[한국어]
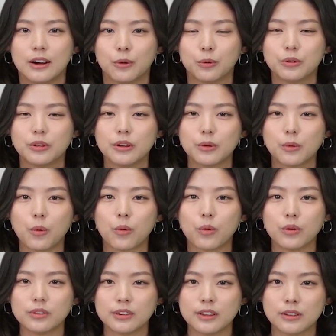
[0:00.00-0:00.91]
오늘
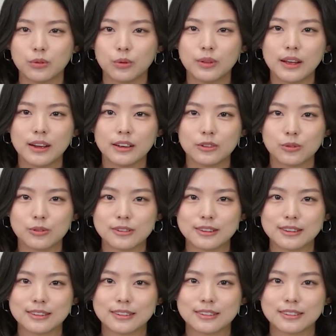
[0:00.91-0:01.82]
곳곳에 소나기
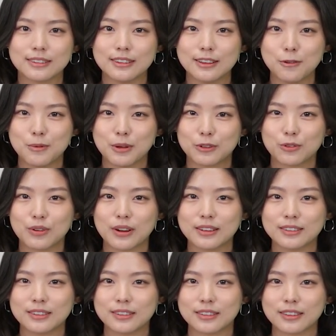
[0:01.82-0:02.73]
소식 있으니
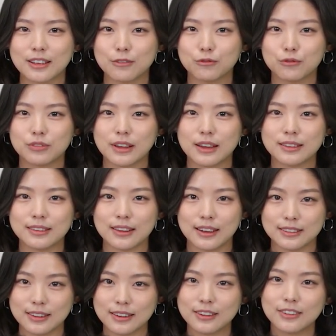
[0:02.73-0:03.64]
외출하실 때 우산
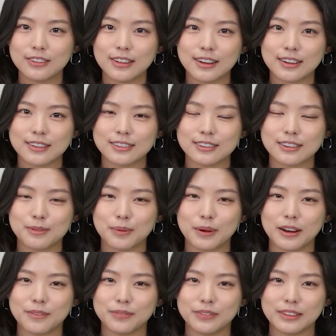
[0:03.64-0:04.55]
잘 챙겨나가시기
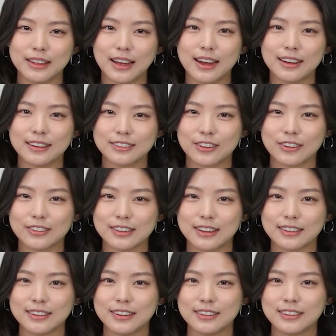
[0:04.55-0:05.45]
바랍니다. 더
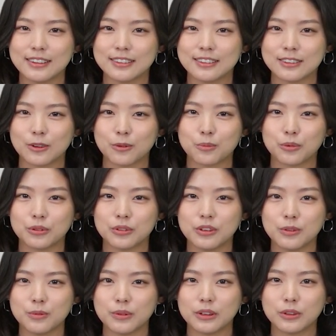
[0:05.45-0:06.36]
자세한 날씨
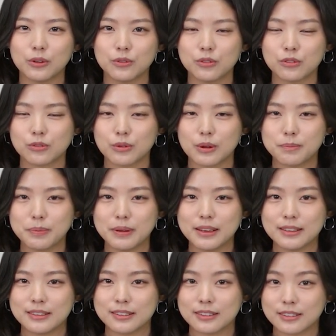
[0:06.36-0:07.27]
정보는 웨더뉴스
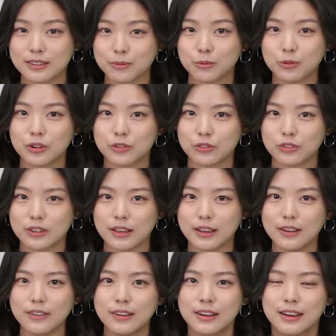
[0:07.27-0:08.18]
웹페이지를
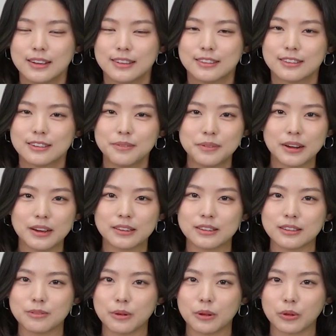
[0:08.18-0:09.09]
참고해주세요.
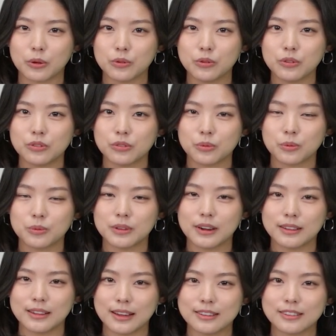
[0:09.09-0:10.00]
지금까지 웨더뉴스
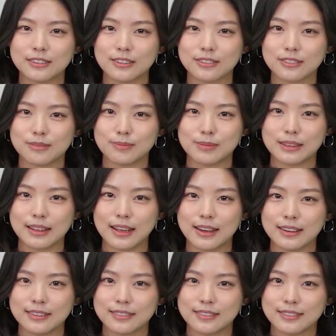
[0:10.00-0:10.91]
오늘의 날씨였습니다.